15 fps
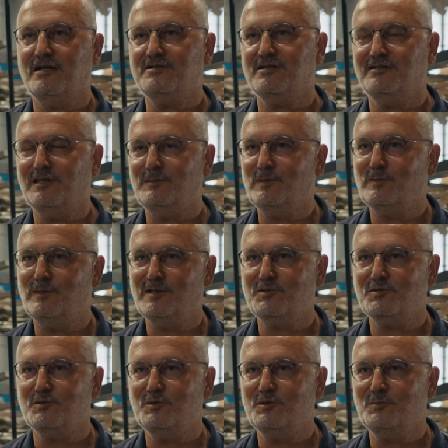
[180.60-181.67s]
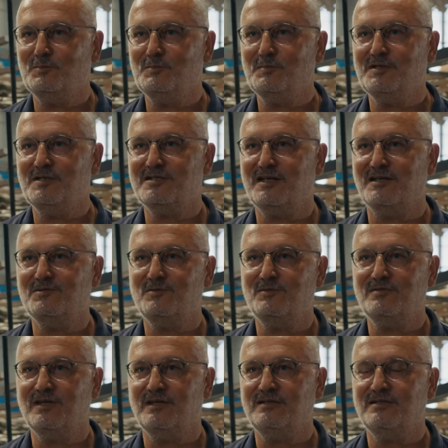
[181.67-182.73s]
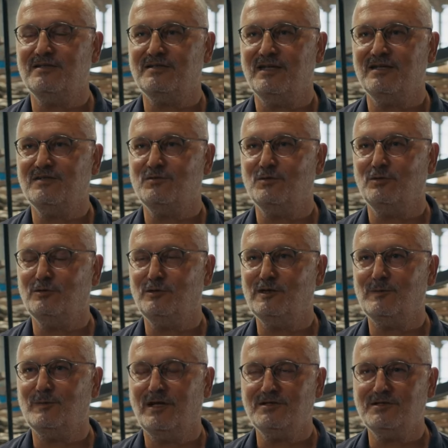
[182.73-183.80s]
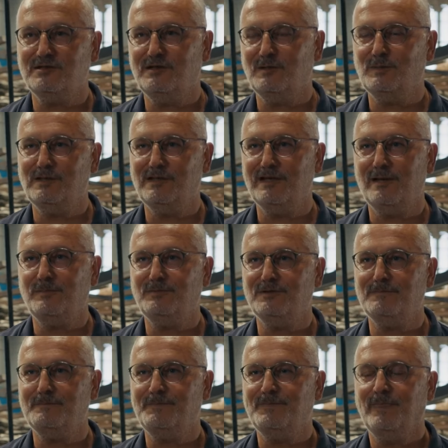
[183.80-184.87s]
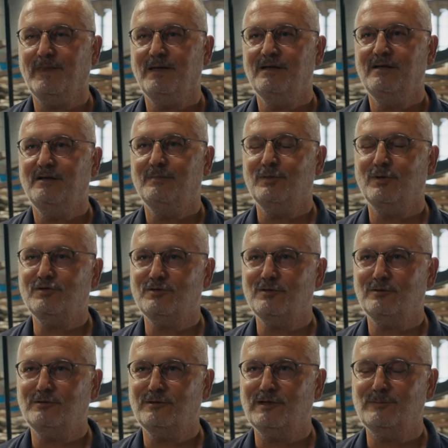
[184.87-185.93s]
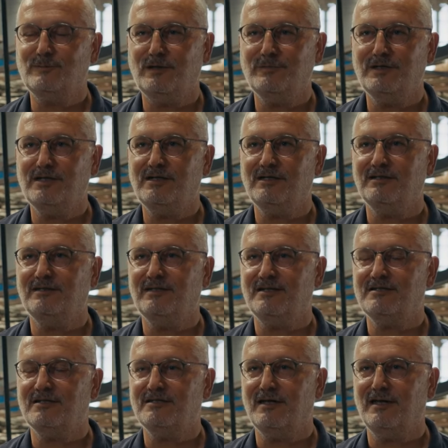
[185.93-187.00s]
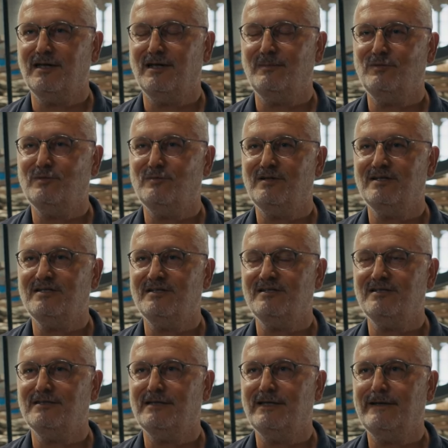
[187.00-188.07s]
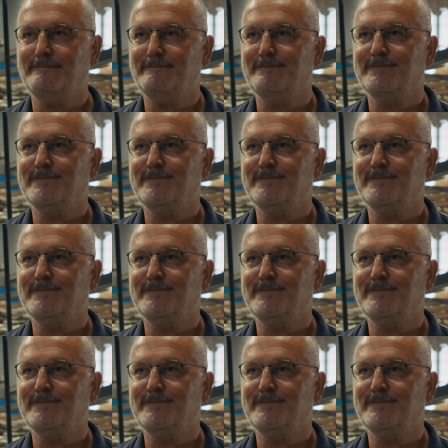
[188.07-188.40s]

Hacettepe mezunuyum. Lisans, yüksek lisans, doktoramı Hacettepe'de yaptım. Post doktoramı Amerika'da Texas A&M Üniversitesi'nde